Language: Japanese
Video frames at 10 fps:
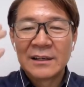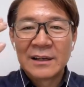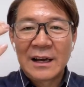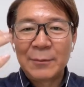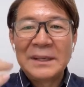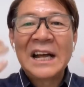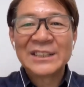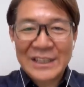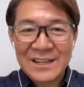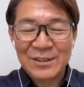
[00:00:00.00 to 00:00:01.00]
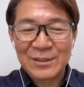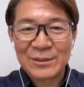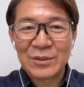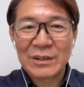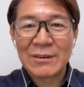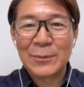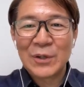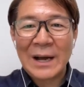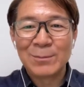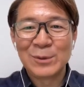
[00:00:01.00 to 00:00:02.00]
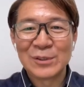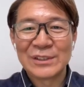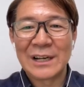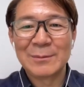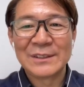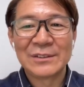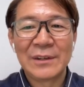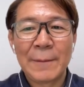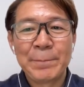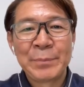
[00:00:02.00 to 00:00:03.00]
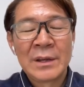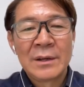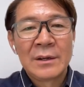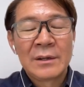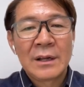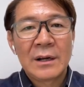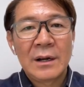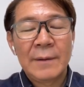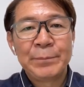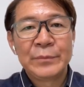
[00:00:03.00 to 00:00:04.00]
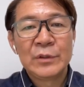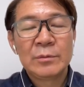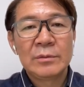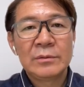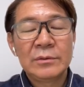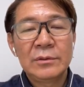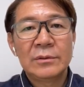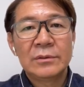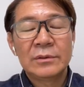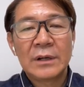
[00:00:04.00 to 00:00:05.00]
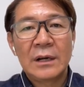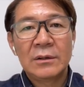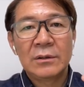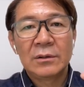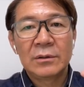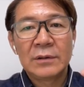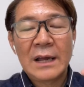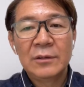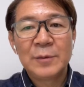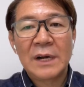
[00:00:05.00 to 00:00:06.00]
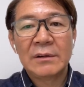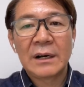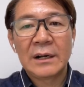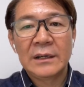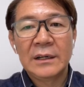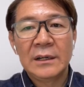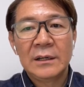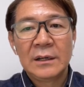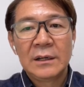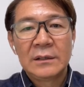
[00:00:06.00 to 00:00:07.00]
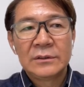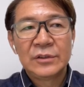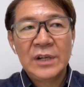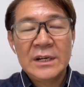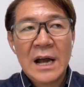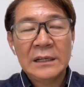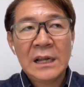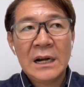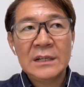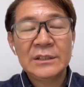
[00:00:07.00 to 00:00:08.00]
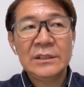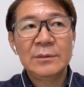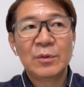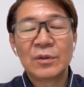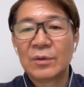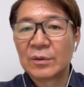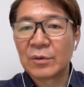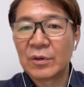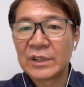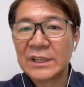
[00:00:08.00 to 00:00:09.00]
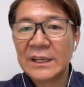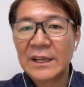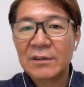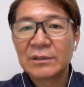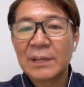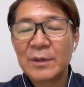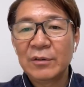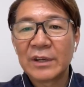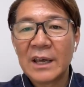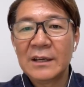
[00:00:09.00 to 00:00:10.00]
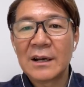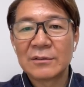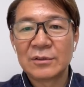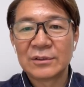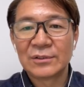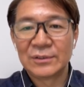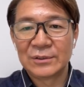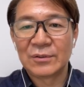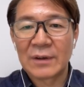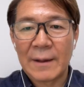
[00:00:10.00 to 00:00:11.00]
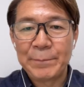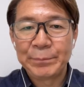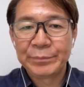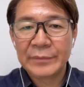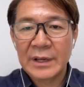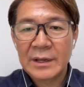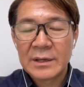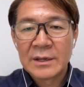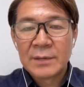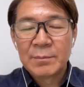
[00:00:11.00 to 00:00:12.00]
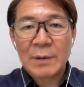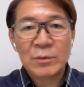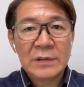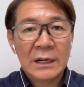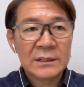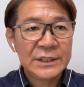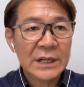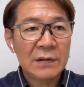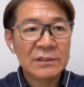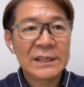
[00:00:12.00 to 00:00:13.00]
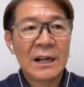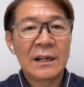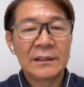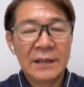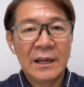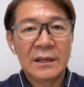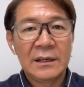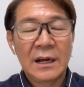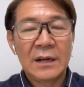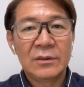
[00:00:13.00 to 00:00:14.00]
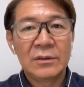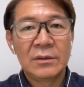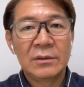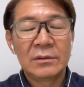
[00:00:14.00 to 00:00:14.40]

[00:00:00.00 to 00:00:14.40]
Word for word: あの目立ちたいというこれはもう願望としてありますよね。だから自分のあのライフプランの中に常に新しいものを取り入れていくための計画を作るとかで、まあ、僕なんか視覚型なんであの